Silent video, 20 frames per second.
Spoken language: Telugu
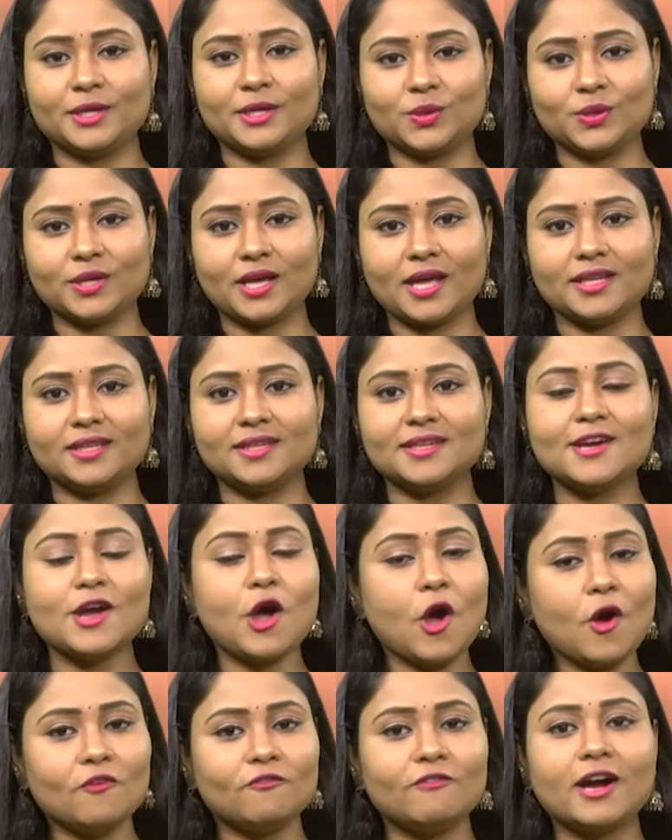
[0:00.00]
పేర్కొనాలి
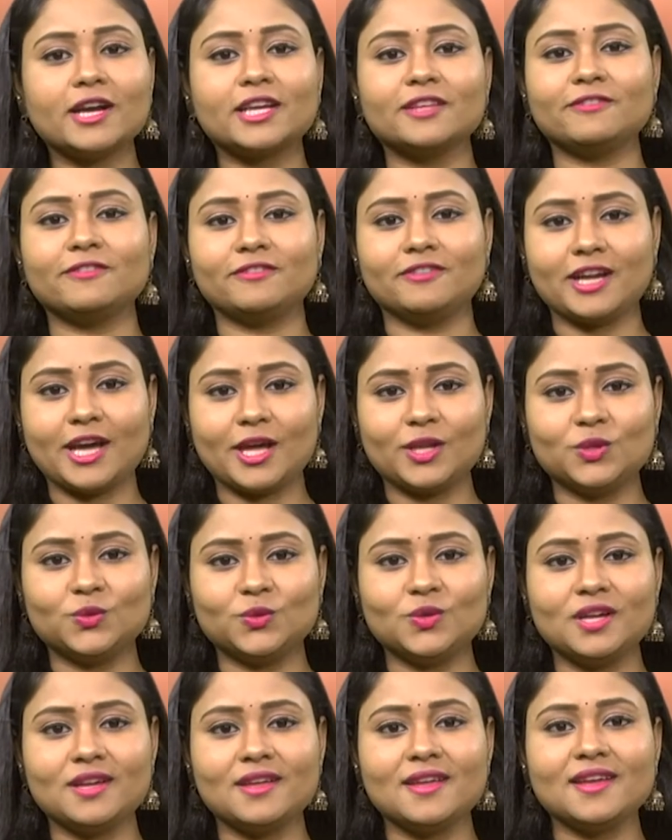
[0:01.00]
వాటి
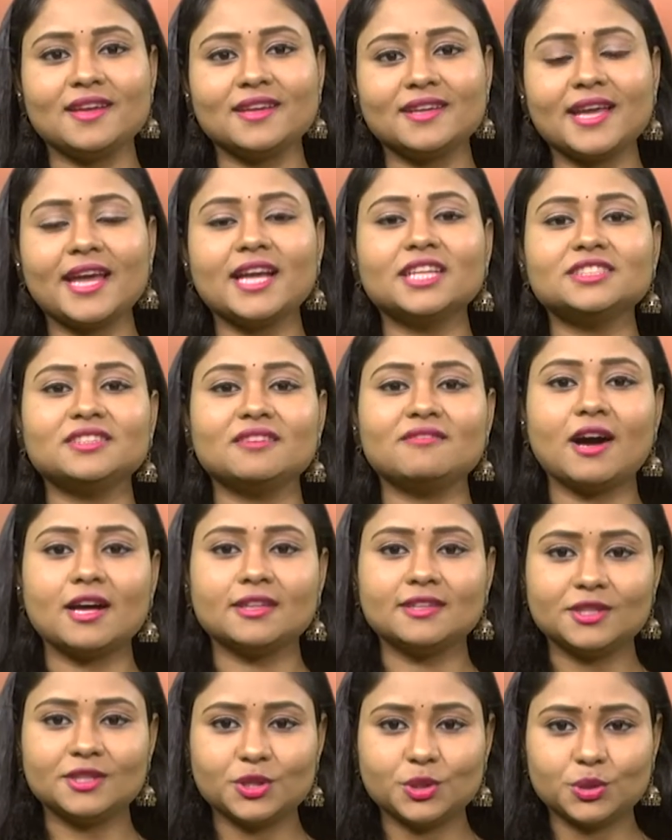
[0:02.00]
వివరాలు
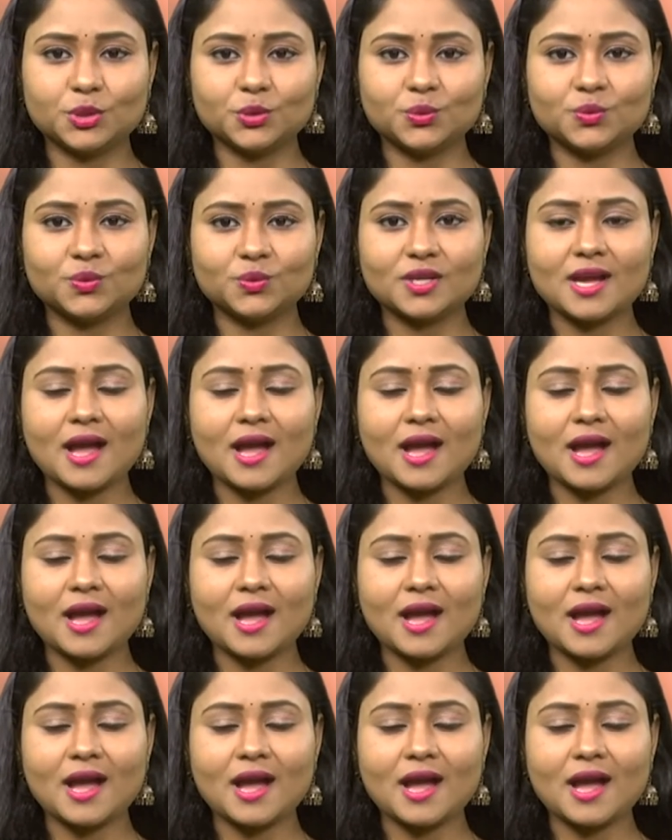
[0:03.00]
కేశవాదిత్యుడు